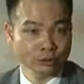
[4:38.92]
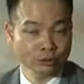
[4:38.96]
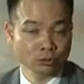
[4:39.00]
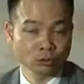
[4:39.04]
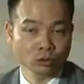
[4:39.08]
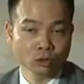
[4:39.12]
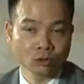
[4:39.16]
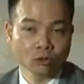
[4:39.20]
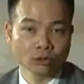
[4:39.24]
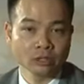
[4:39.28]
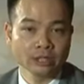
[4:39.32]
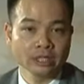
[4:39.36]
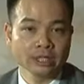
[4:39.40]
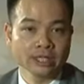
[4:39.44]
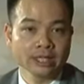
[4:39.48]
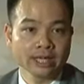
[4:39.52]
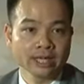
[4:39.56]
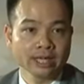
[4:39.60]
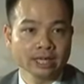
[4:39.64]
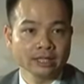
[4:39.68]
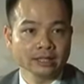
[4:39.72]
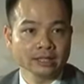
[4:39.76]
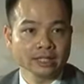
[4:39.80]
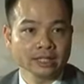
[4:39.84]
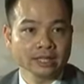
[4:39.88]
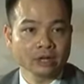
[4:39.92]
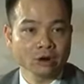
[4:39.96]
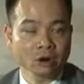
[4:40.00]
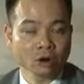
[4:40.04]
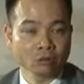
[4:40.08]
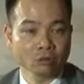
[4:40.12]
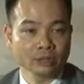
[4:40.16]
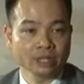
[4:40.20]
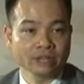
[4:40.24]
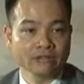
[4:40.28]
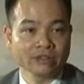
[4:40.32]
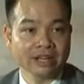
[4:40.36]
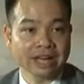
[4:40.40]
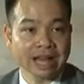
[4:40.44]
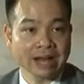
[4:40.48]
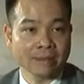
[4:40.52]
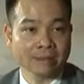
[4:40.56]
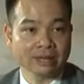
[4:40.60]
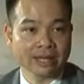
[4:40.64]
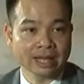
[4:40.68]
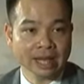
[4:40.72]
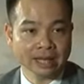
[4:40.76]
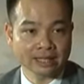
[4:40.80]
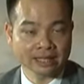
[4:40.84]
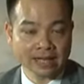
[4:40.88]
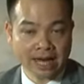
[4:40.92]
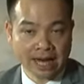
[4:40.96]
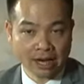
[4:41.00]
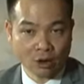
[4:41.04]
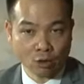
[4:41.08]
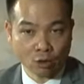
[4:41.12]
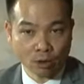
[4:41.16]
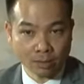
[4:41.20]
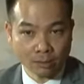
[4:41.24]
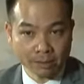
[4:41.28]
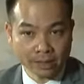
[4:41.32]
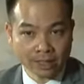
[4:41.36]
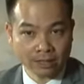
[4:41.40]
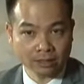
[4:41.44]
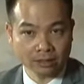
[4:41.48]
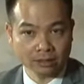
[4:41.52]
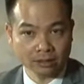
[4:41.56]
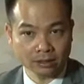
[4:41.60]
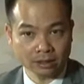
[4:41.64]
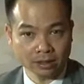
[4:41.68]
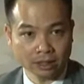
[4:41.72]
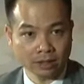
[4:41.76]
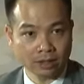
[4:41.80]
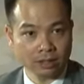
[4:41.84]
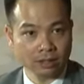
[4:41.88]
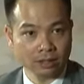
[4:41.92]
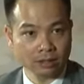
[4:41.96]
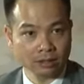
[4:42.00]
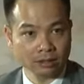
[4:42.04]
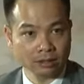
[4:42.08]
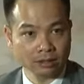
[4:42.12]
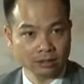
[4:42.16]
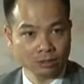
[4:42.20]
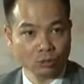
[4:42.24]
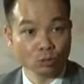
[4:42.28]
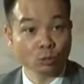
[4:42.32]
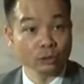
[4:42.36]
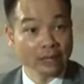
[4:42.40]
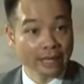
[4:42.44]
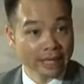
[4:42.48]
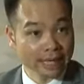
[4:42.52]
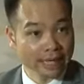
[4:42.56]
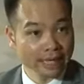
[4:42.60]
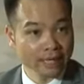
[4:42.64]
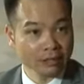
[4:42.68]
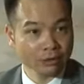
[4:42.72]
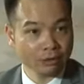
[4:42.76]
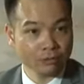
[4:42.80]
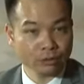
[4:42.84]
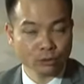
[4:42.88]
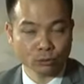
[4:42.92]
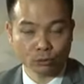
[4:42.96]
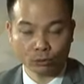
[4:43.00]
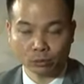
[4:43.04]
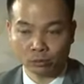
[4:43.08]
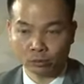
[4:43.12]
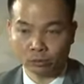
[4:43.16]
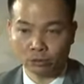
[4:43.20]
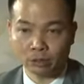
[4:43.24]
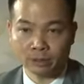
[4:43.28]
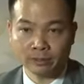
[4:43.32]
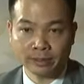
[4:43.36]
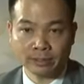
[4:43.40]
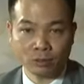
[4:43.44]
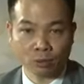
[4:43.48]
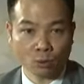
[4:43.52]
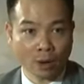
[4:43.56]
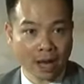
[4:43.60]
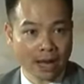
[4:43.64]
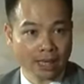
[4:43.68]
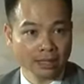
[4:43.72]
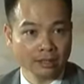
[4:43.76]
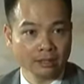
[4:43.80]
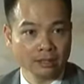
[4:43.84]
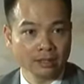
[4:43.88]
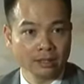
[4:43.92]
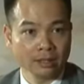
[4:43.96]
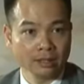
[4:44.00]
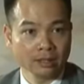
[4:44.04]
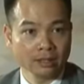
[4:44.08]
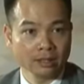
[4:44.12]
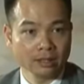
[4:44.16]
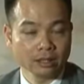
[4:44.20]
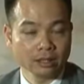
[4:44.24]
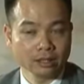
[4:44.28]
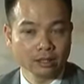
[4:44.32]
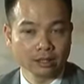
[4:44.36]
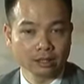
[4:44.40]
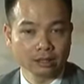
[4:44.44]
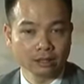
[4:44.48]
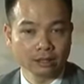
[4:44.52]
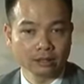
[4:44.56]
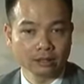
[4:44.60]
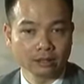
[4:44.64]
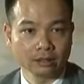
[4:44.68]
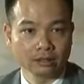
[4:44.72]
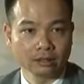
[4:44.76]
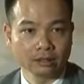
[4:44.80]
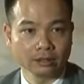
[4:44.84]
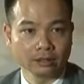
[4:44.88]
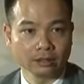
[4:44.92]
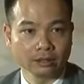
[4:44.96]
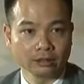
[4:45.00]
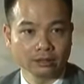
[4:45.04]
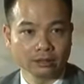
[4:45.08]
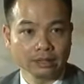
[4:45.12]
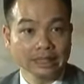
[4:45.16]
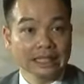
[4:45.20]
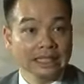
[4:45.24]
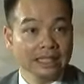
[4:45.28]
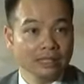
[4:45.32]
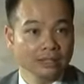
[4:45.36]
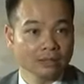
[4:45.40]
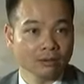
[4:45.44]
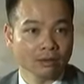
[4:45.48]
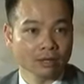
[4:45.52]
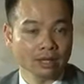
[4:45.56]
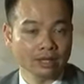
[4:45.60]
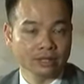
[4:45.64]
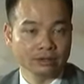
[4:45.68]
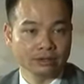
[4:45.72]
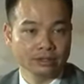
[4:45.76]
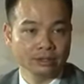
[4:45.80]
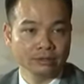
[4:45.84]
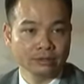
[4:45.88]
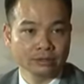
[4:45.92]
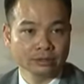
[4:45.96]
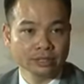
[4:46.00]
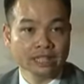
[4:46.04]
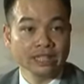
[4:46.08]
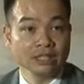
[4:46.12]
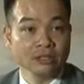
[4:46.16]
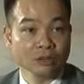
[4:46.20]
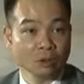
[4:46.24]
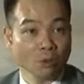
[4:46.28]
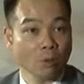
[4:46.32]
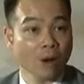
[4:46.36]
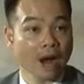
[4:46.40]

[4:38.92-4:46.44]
Chúng tôi có chứng kiến là rất nhiều học sinh Việt Nam mình đạt giải Olympic quốc tế, có ví dụ Olympic toán, tin hoặc là sinh học